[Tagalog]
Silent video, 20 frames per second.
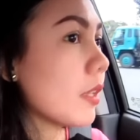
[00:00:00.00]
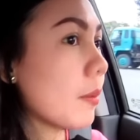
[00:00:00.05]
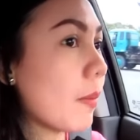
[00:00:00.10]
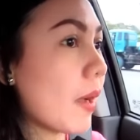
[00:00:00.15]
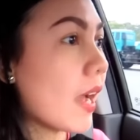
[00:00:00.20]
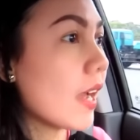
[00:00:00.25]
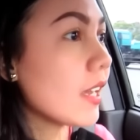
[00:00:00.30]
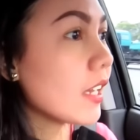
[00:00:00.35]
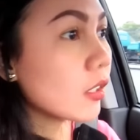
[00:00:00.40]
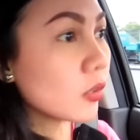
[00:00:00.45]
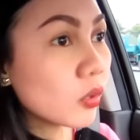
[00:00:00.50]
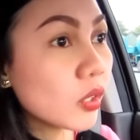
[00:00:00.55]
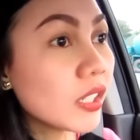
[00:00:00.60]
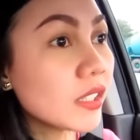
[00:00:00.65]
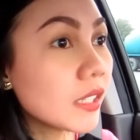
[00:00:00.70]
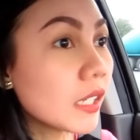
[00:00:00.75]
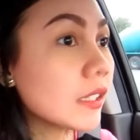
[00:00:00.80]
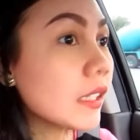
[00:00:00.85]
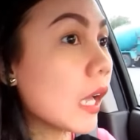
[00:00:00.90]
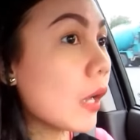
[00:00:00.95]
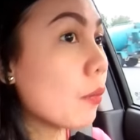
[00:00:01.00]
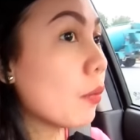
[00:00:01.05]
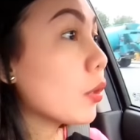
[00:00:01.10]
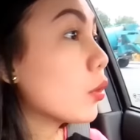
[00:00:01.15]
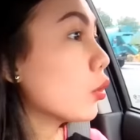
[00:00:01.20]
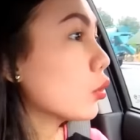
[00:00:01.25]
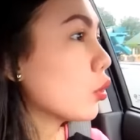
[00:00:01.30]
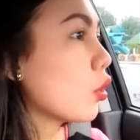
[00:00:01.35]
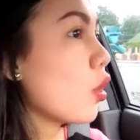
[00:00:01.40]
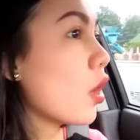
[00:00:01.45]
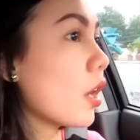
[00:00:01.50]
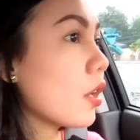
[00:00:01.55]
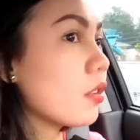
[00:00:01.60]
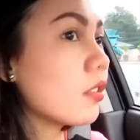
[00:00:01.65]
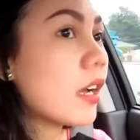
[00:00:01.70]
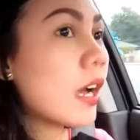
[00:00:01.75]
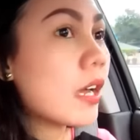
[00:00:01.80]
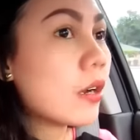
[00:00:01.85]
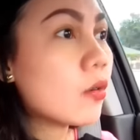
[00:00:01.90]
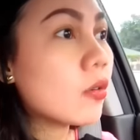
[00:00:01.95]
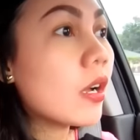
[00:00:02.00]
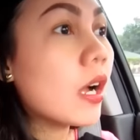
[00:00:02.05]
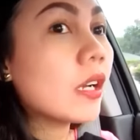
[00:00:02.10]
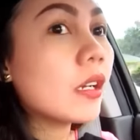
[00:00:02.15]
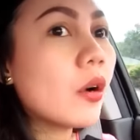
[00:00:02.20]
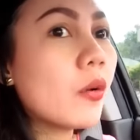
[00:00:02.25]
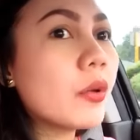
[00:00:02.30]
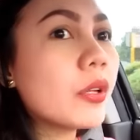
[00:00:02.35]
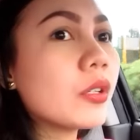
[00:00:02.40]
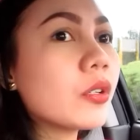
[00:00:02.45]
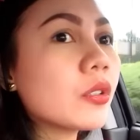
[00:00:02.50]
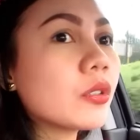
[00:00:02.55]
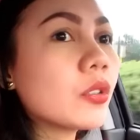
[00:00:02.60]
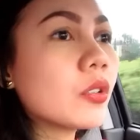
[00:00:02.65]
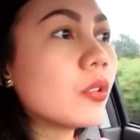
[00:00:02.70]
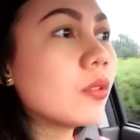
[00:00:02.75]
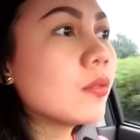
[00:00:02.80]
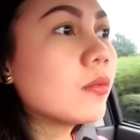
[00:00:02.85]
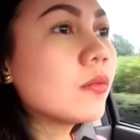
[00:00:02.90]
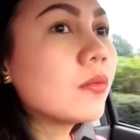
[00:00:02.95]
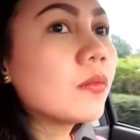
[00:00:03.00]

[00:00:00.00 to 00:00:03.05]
Diba? Ito itatawag ko to ngayong araw, gagawin ko to.